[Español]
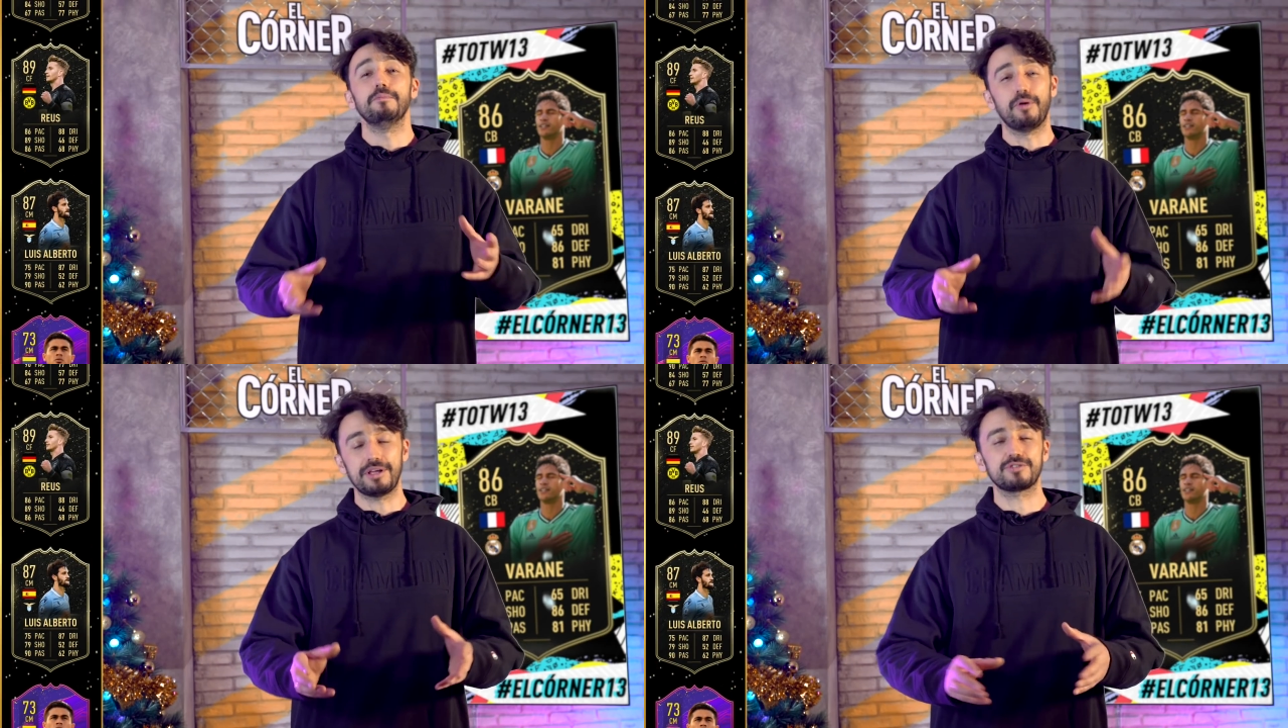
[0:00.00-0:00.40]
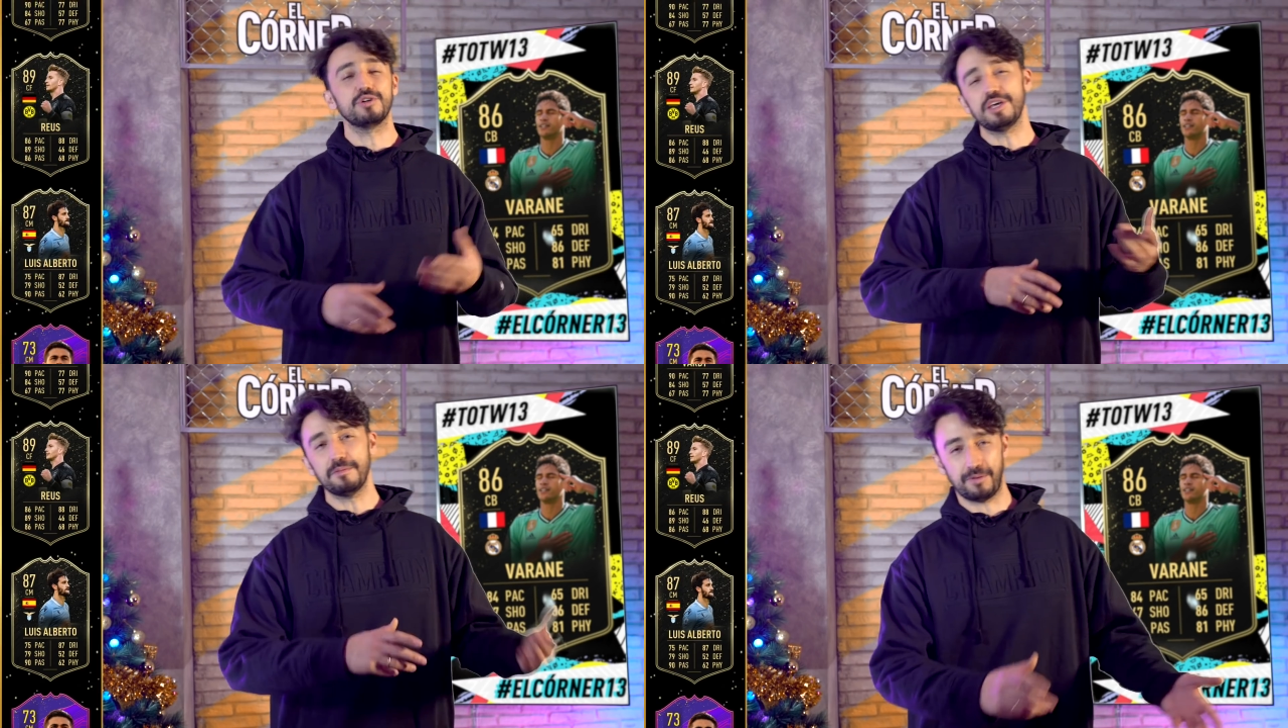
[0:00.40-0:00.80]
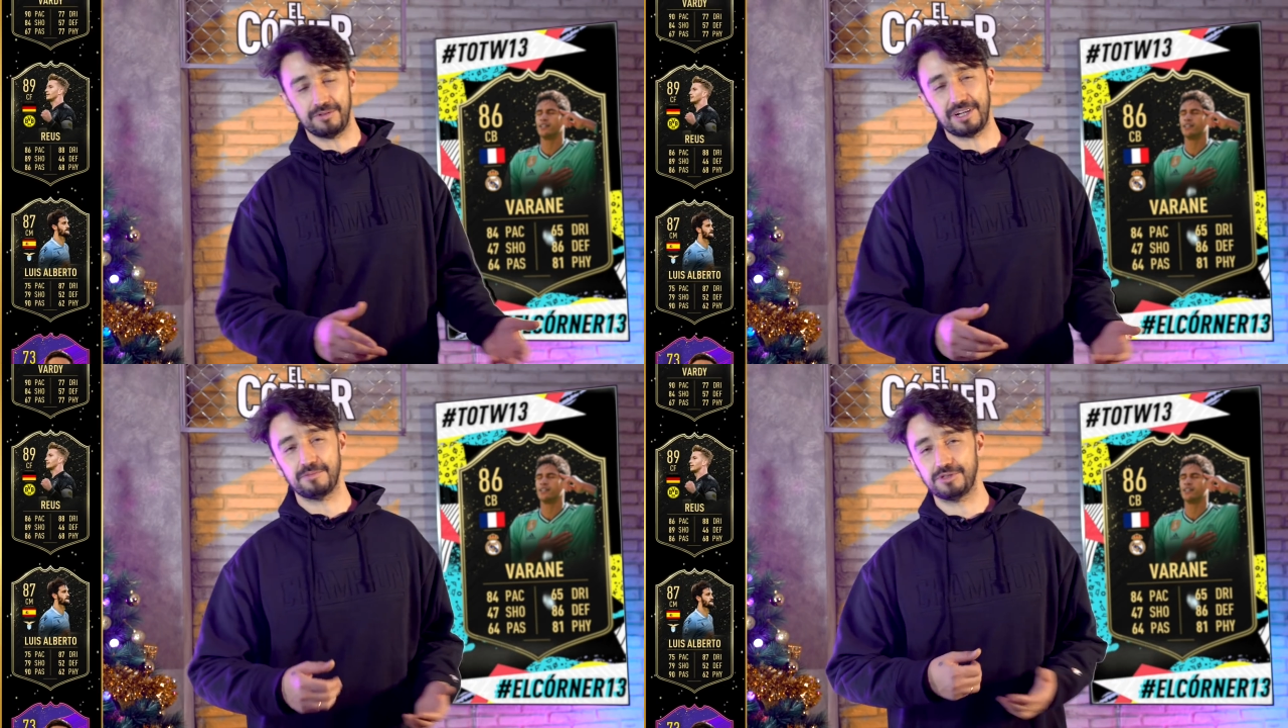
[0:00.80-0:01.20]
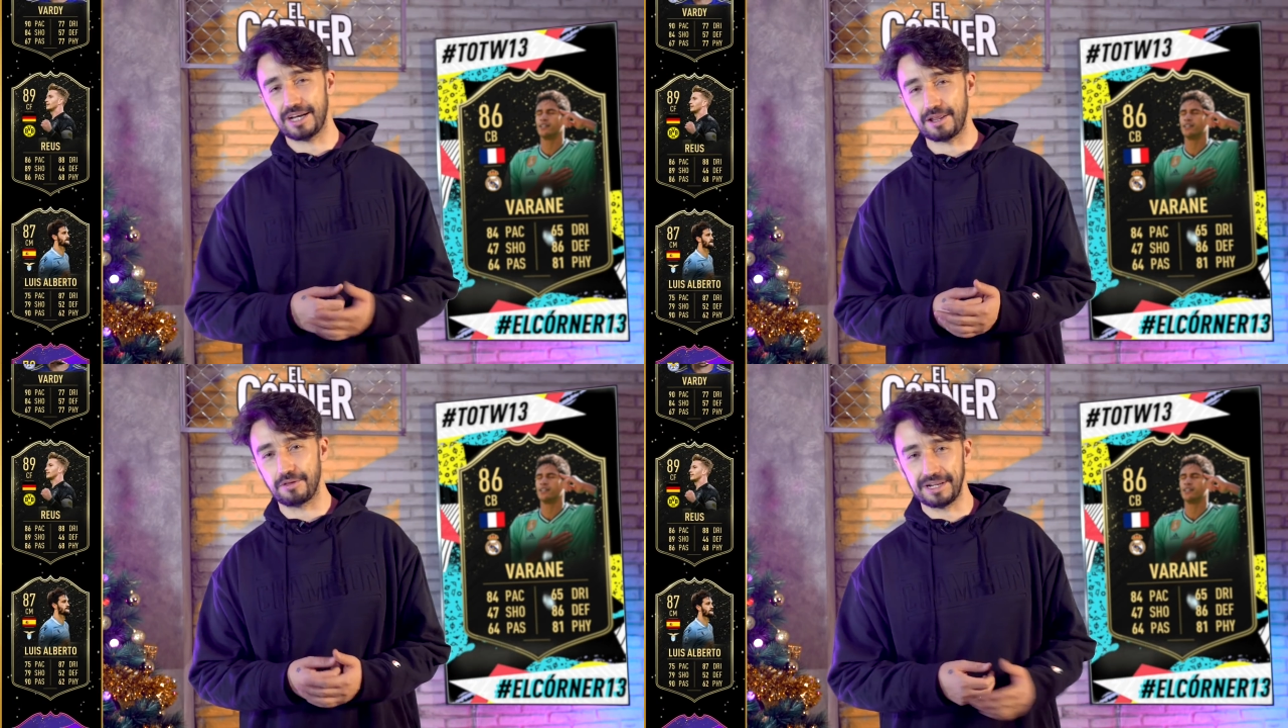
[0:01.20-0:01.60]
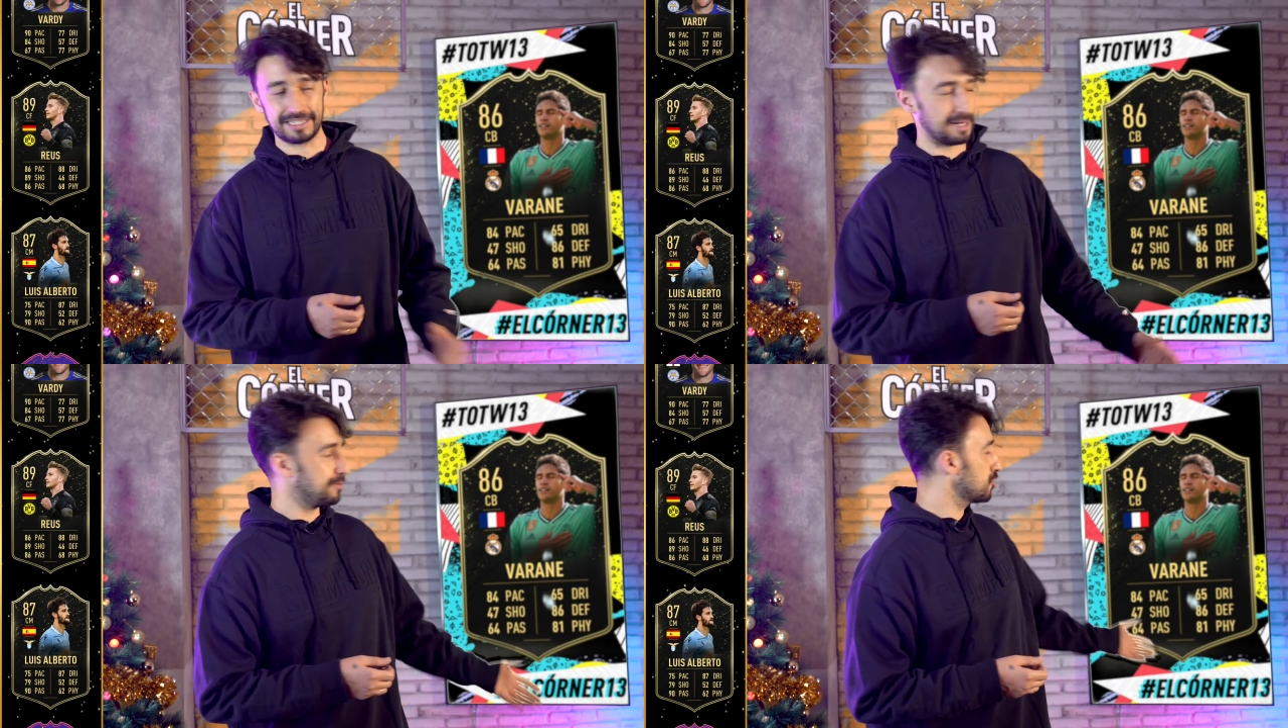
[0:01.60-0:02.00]
por eso y por otras muchas
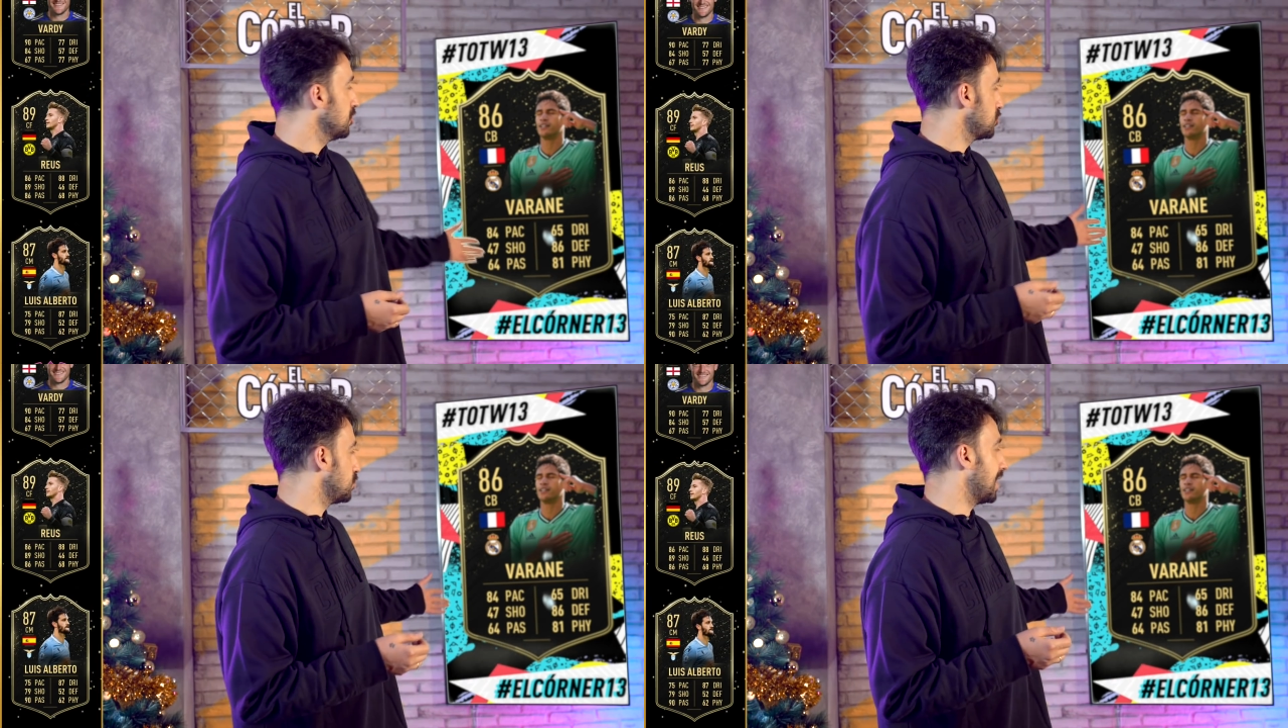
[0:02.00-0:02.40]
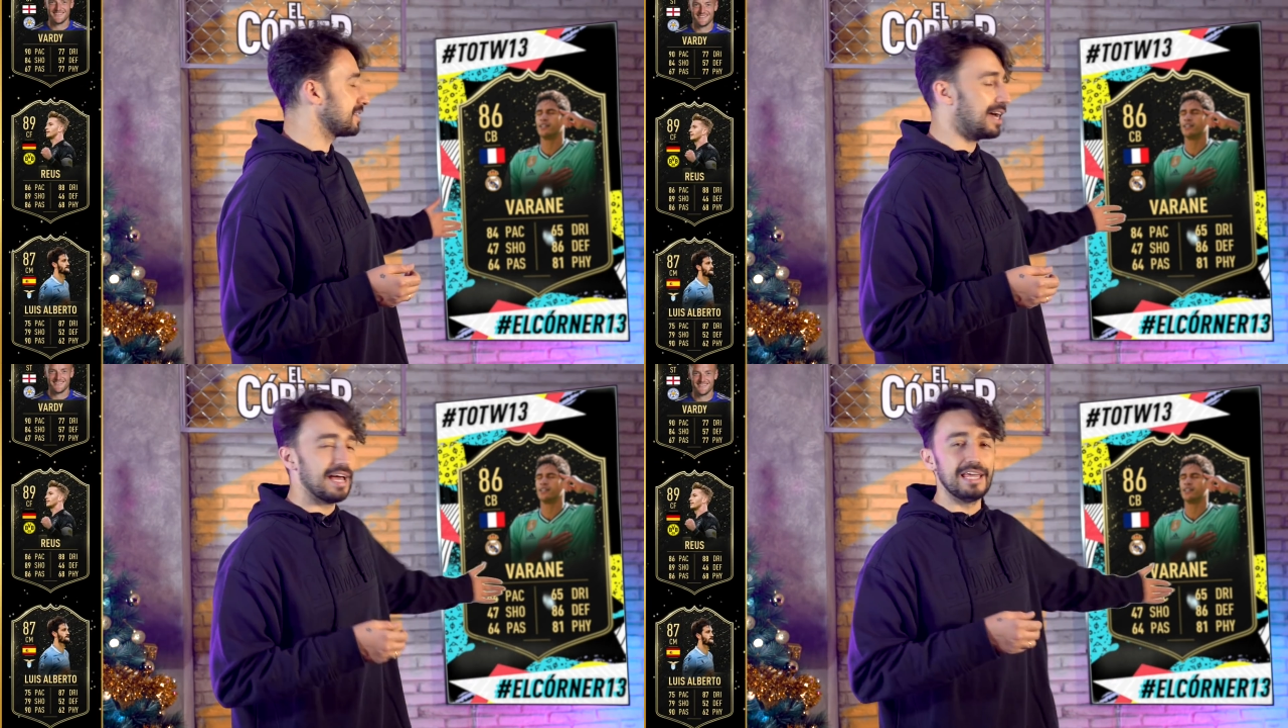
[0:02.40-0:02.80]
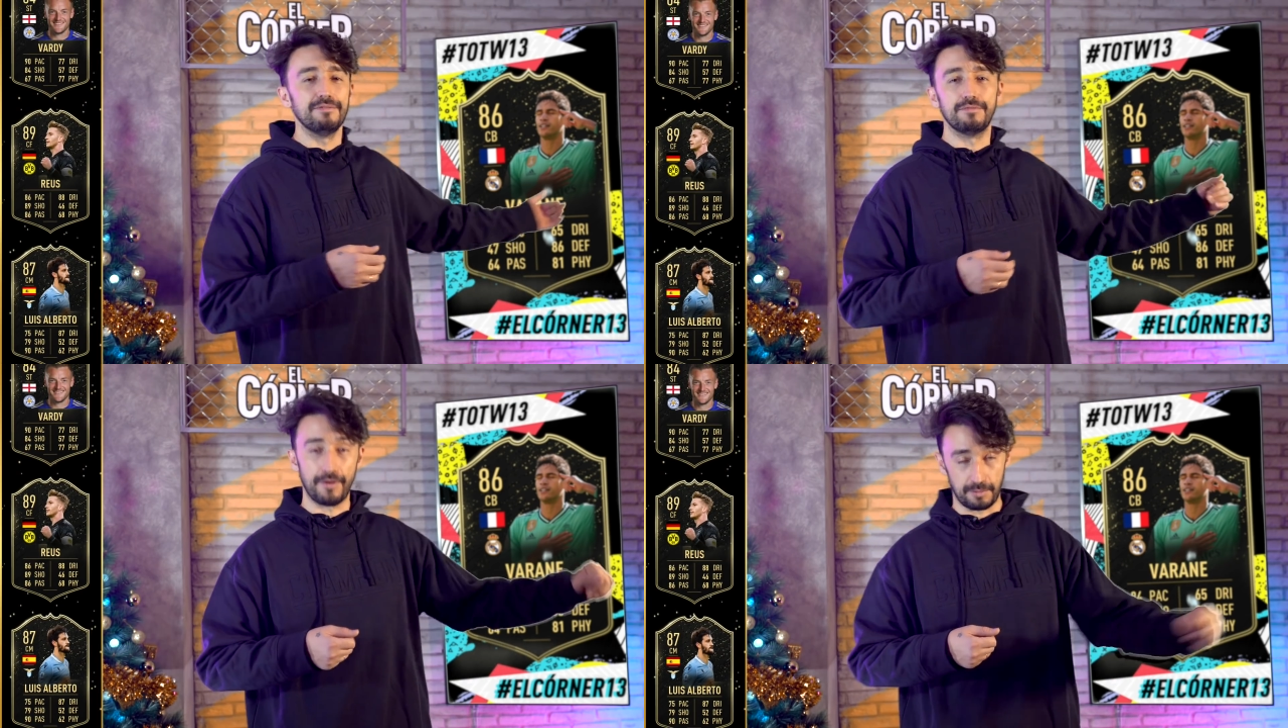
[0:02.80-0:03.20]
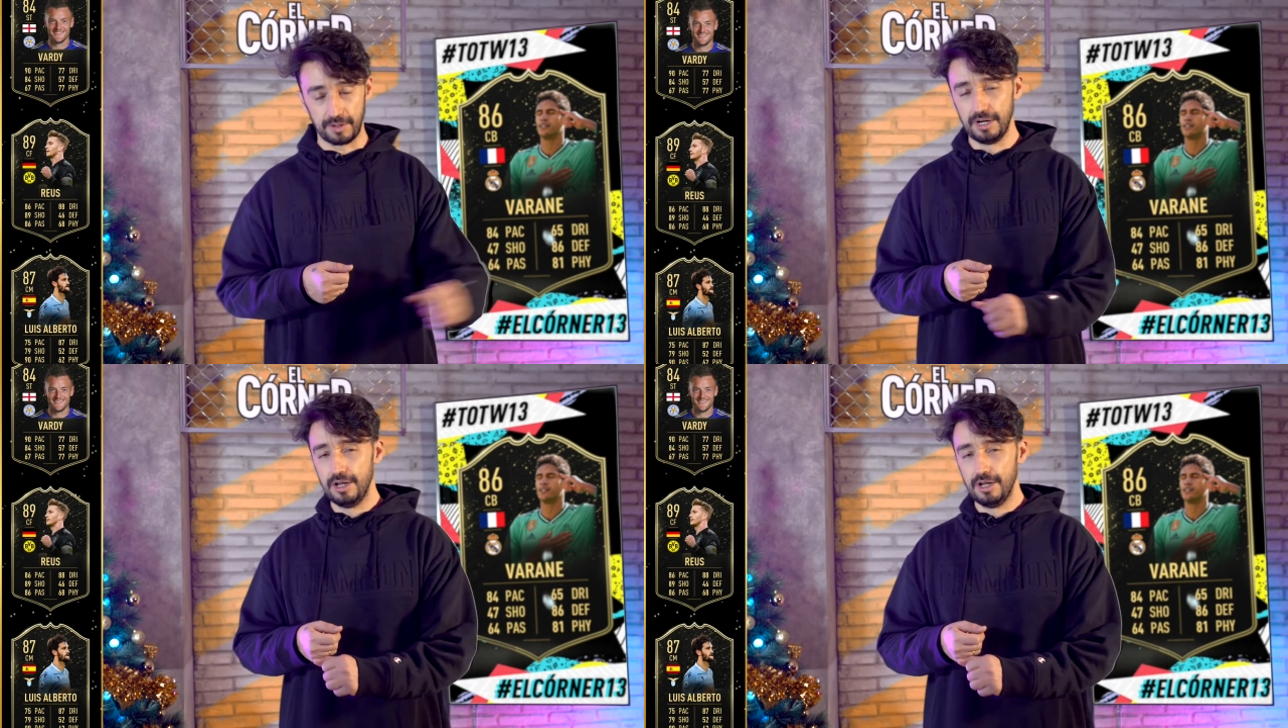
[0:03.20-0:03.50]
razones, tenemos su carta Inform.